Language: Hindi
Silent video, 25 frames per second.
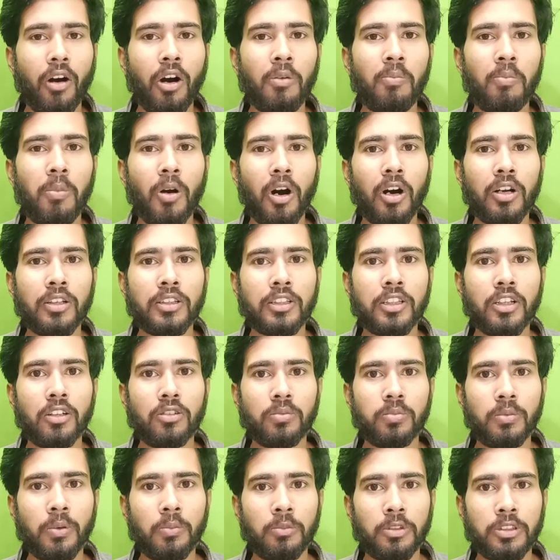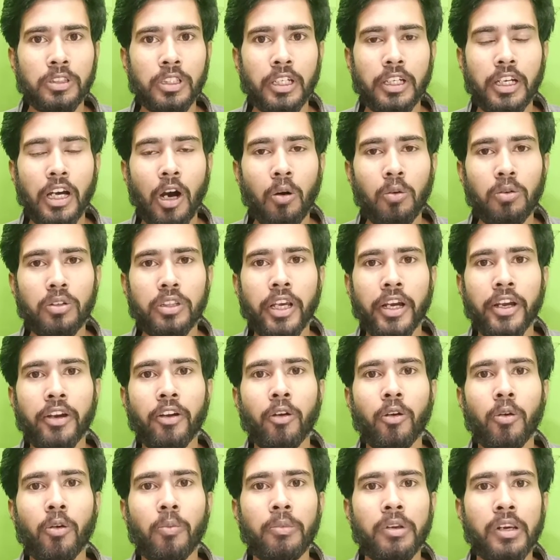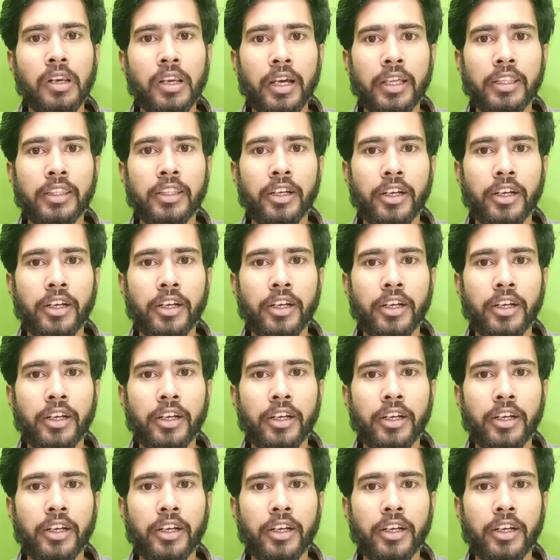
और बहुत से उसमें मुझे डाउट देखने को मिल रहे